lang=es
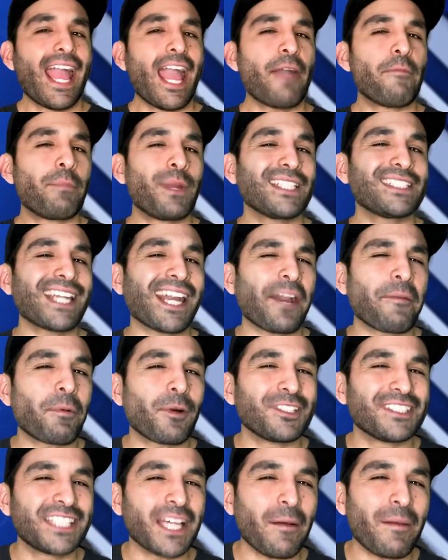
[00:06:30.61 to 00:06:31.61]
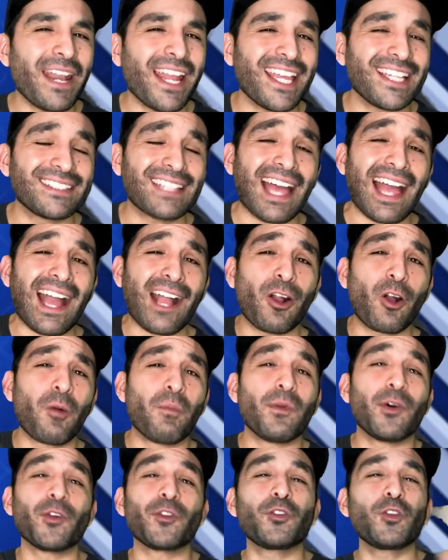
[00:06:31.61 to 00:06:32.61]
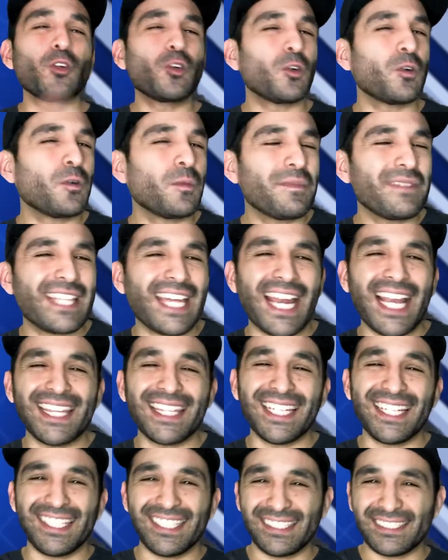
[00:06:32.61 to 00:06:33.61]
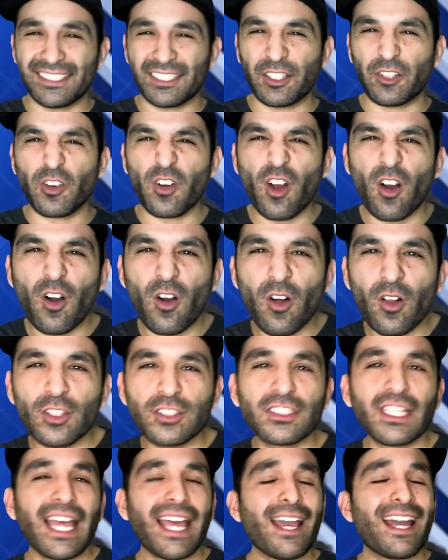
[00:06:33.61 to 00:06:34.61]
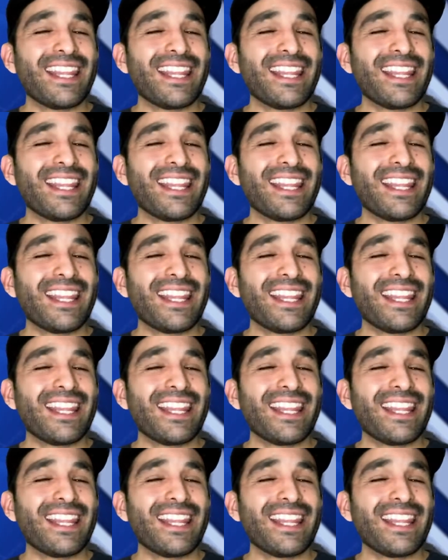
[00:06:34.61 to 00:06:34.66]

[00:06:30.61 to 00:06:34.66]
Empresa responsable de sagas como Doom, The Scrolls,